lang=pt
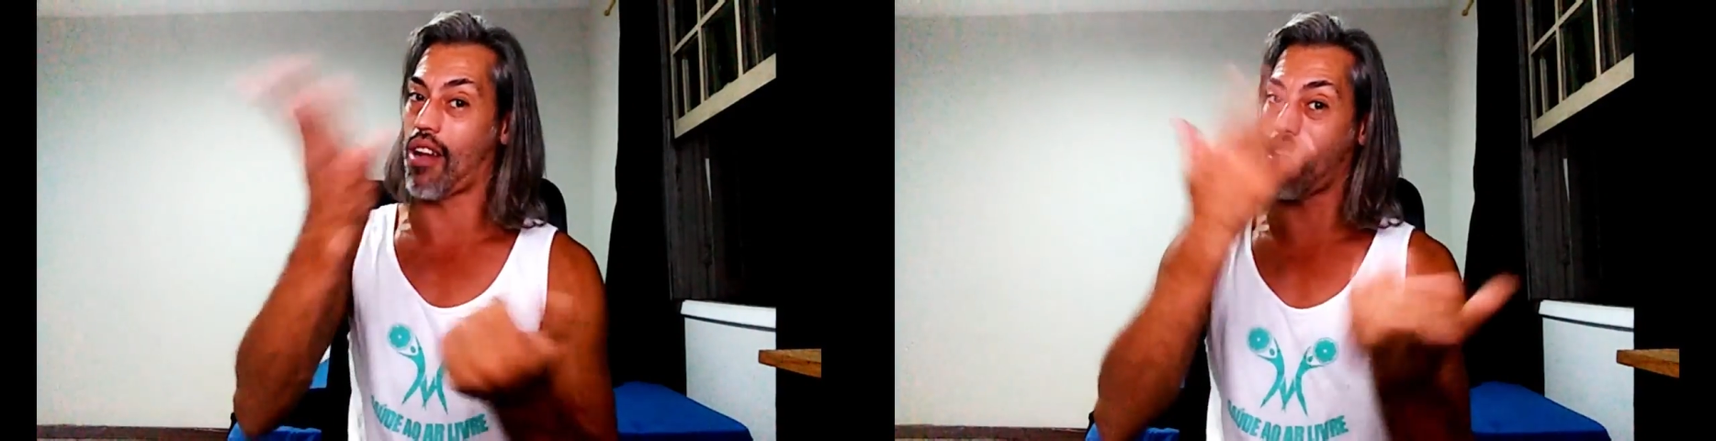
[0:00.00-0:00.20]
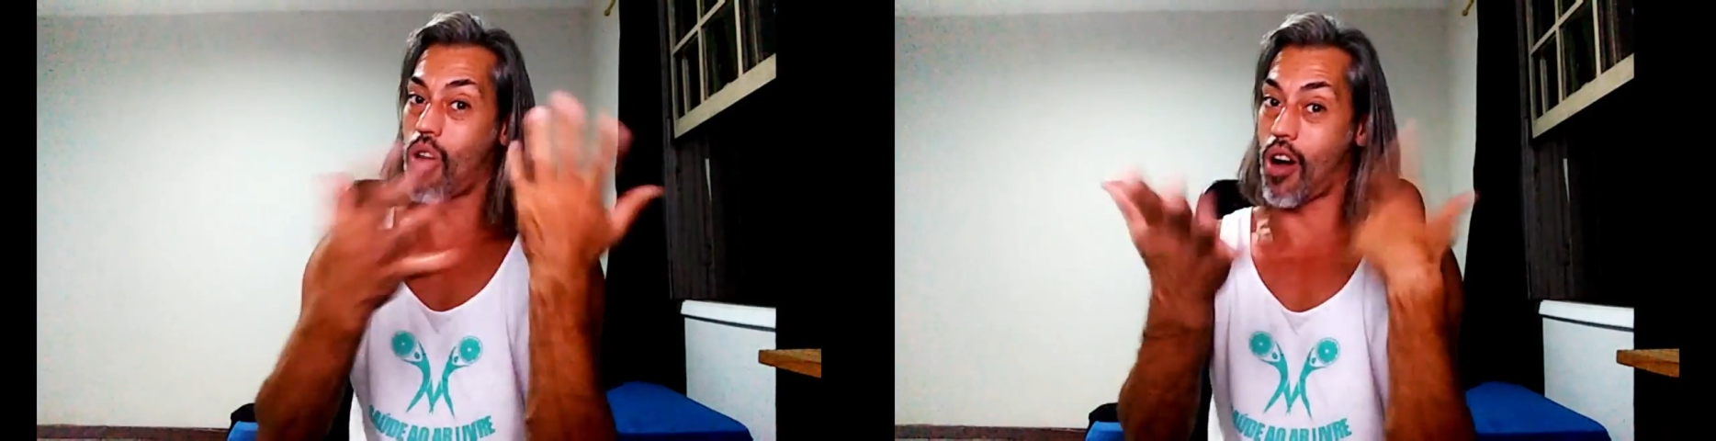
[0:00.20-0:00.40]

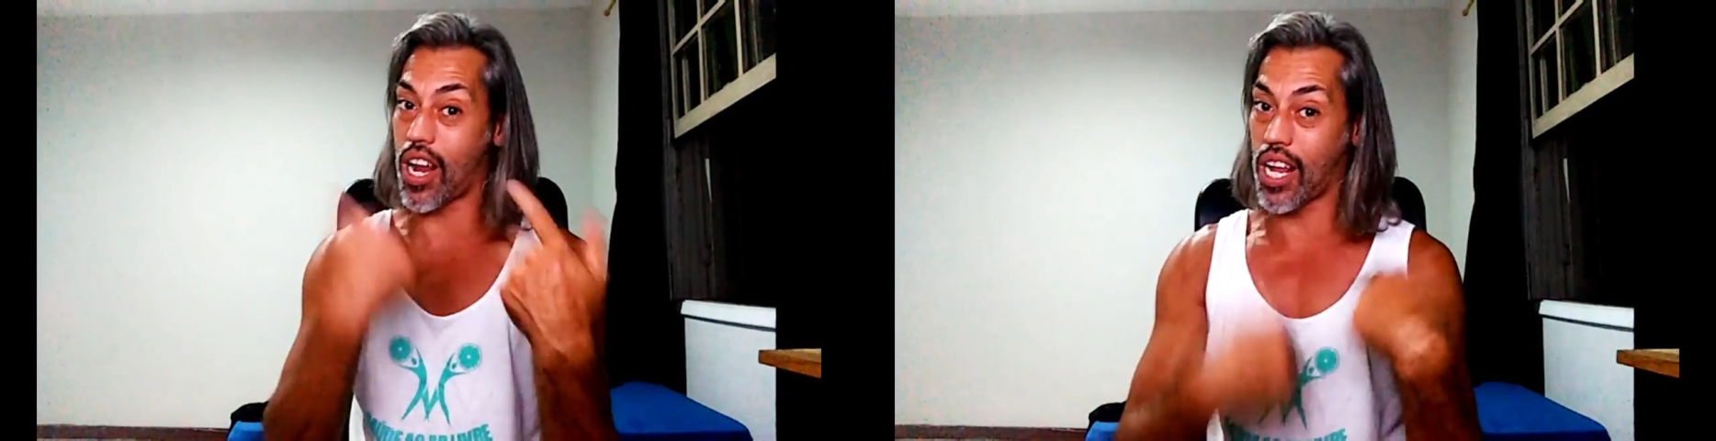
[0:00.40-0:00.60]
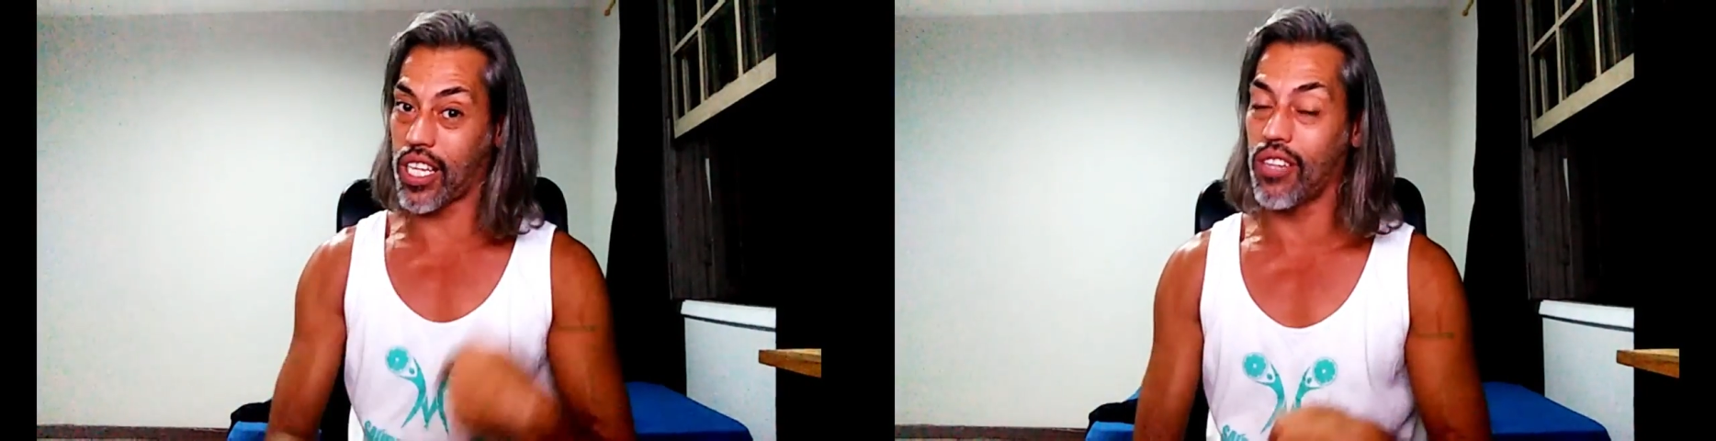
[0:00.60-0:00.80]

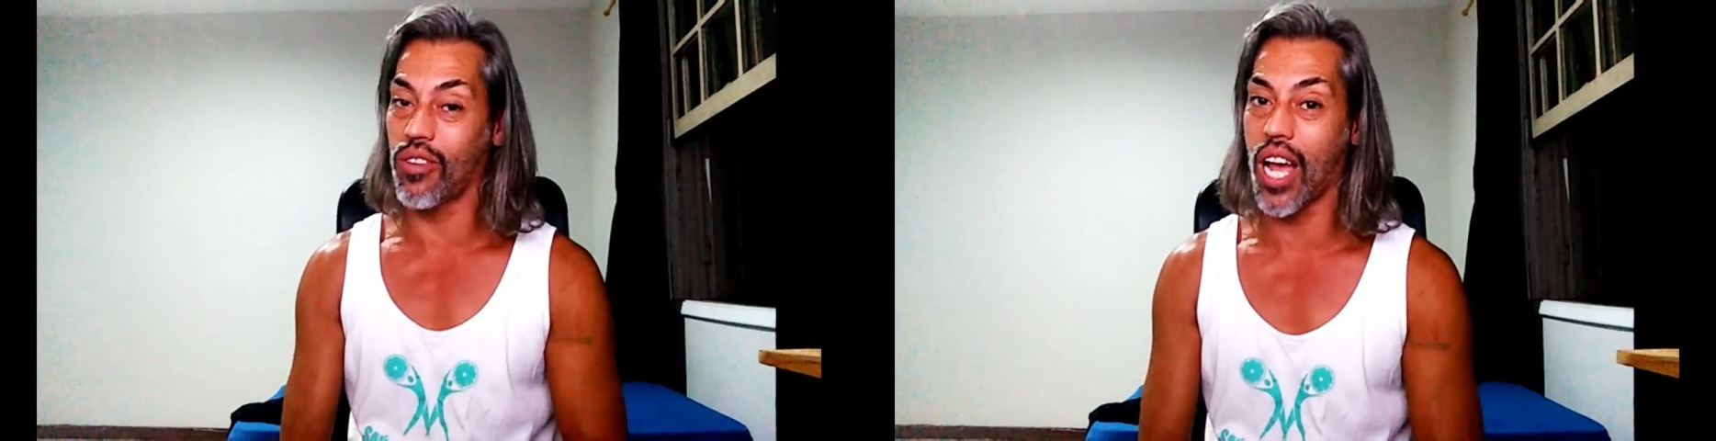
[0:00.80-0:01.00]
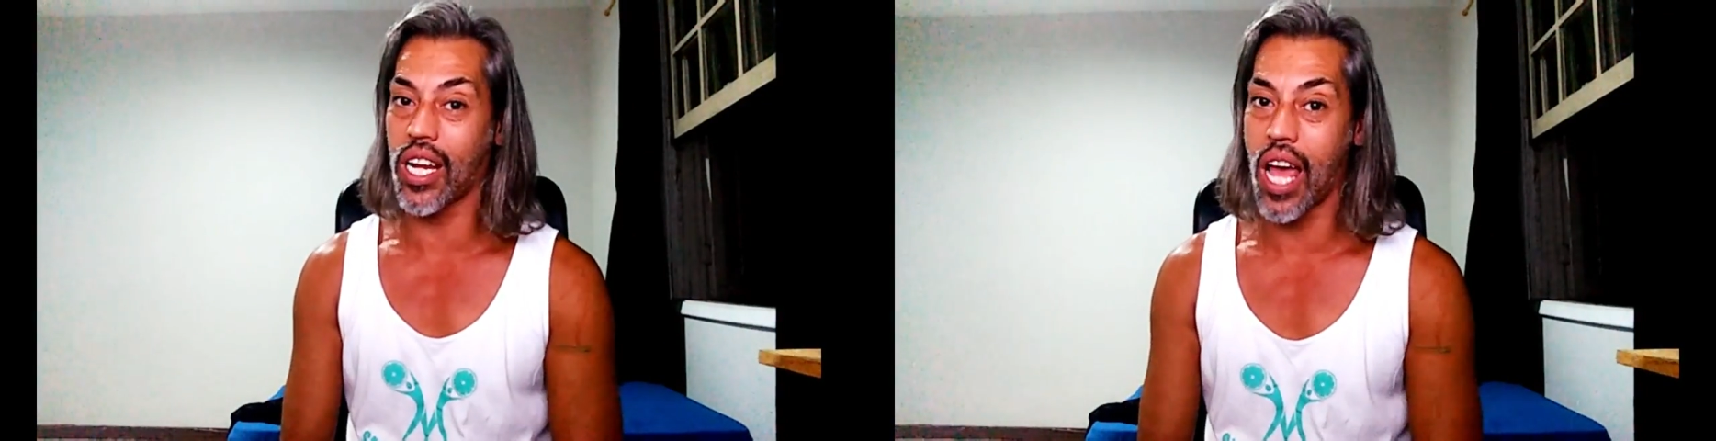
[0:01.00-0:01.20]
agora aqui no
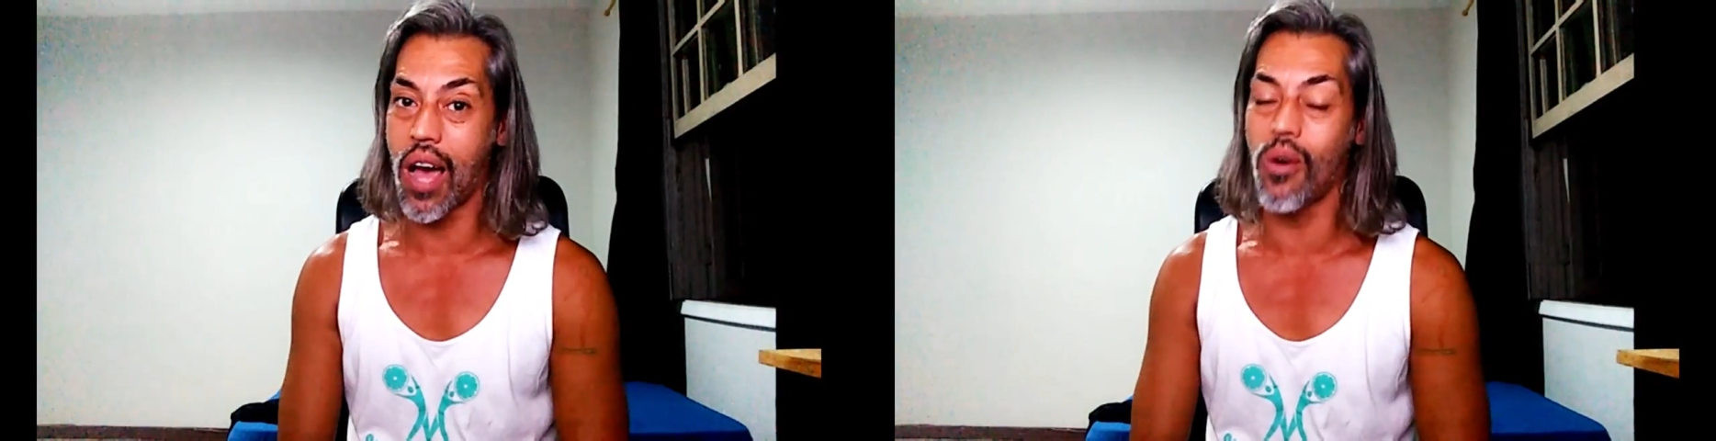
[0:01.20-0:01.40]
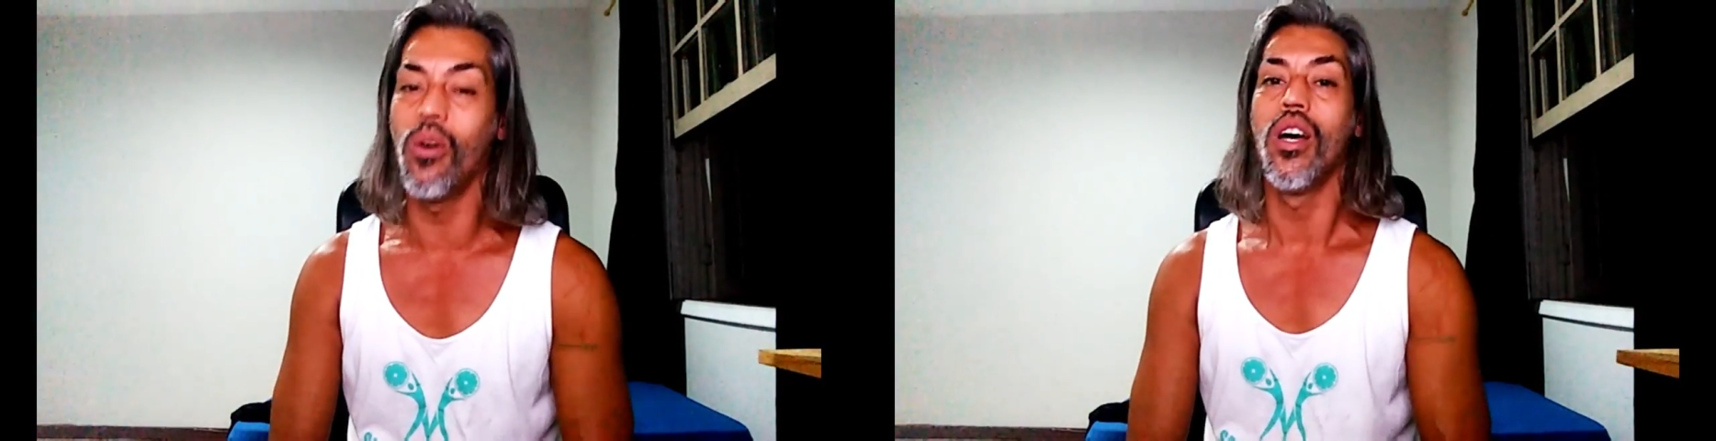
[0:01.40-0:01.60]

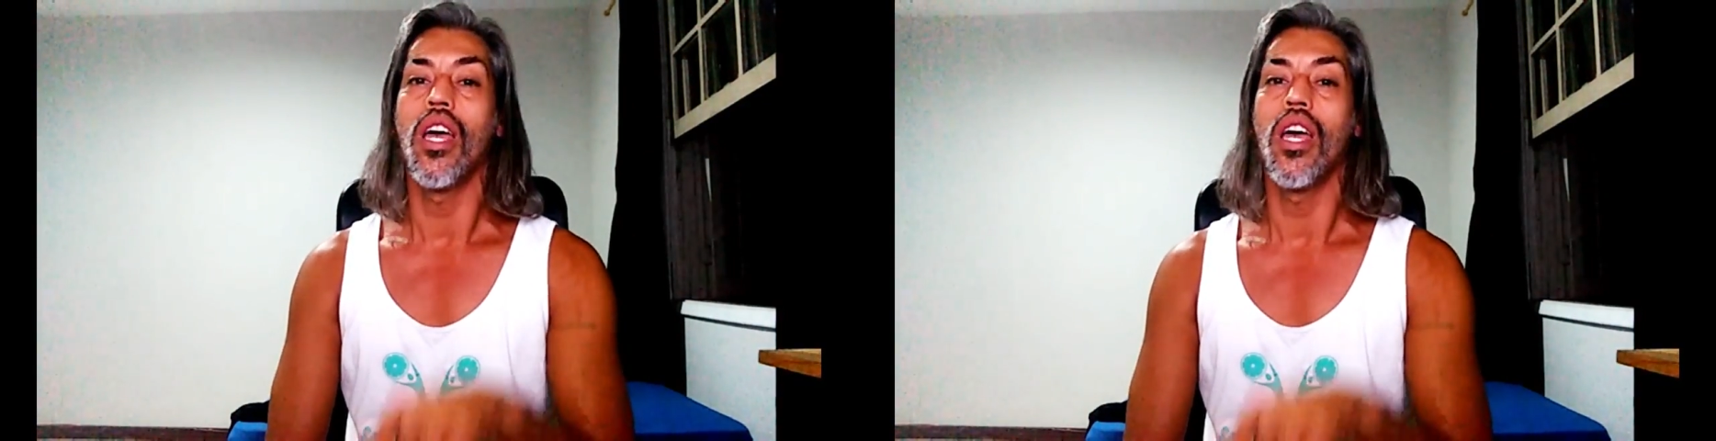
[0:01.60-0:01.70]
canal